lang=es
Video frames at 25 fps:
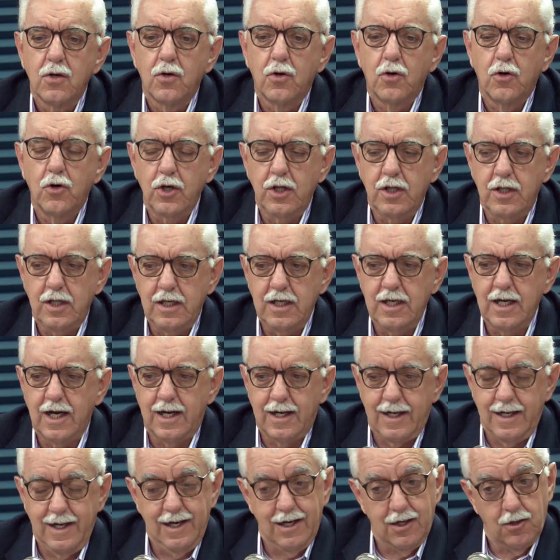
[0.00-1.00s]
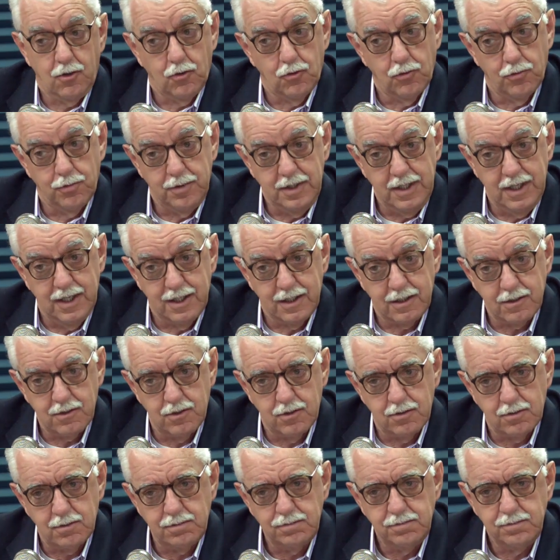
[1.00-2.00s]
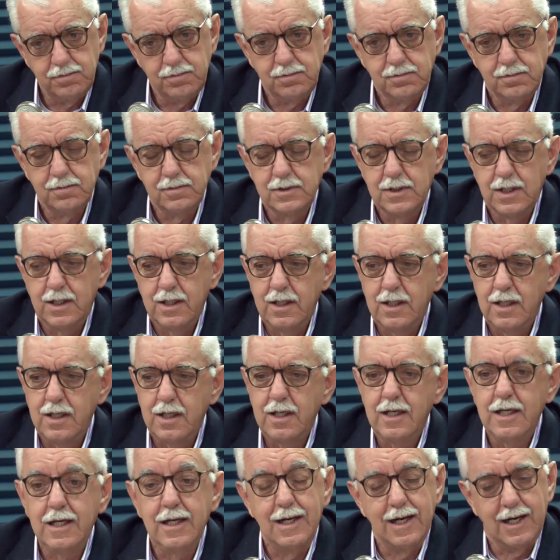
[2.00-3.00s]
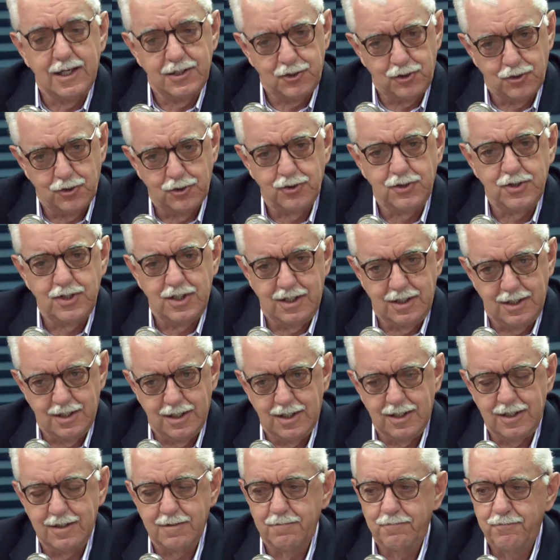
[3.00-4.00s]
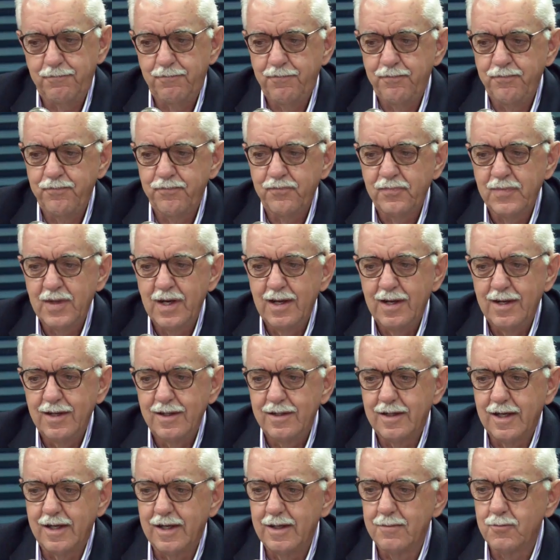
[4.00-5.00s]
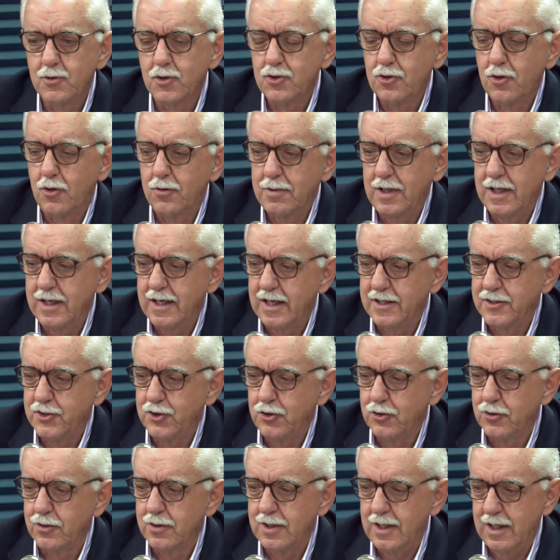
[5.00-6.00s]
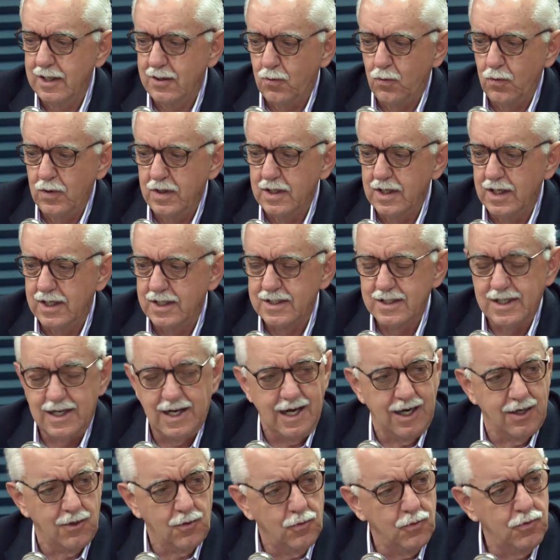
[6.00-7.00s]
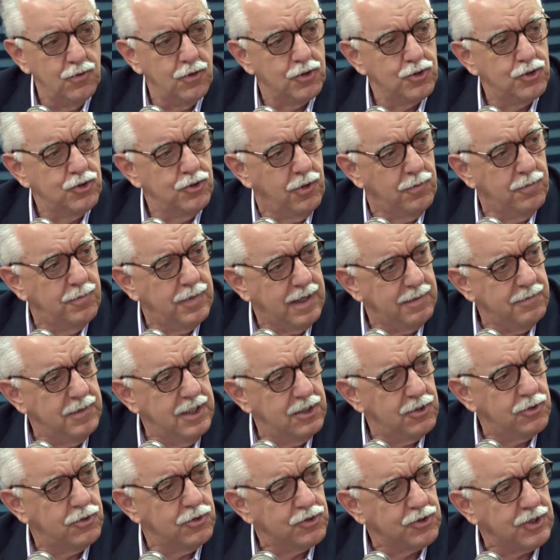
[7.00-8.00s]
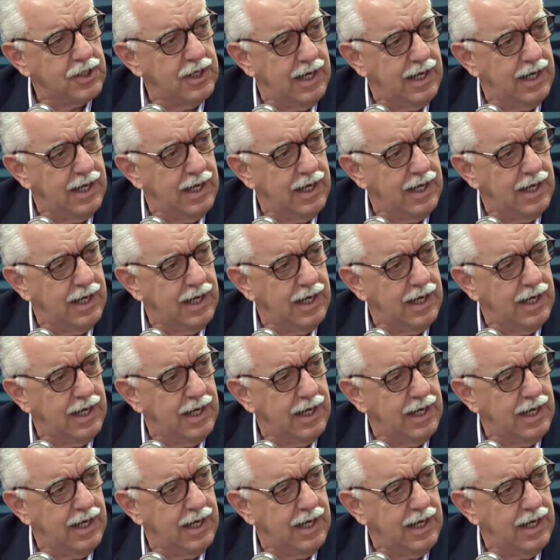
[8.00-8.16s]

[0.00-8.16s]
hoy día el gobierno y la sociedad tenemos la obligación de cuidar algunos nombramientos